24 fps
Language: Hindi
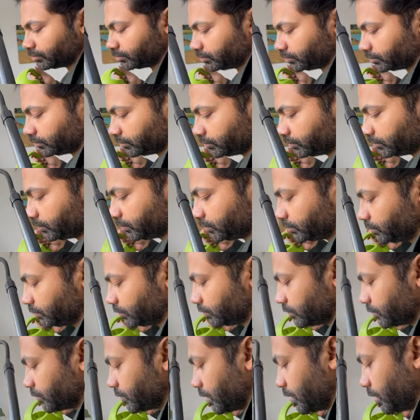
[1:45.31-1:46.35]
को नहीं देखते
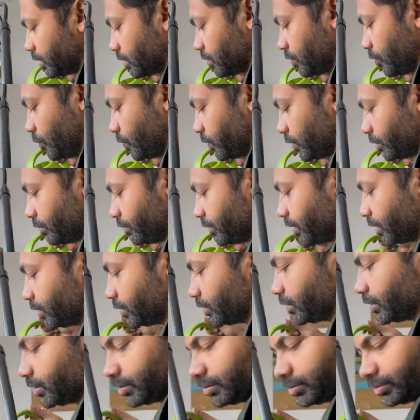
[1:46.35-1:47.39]
हैं बैठ किसके ऊपर हम
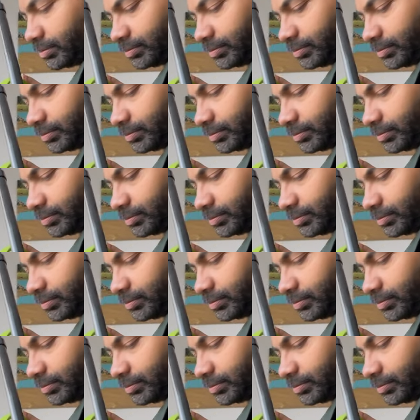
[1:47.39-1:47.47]
बैठते हैं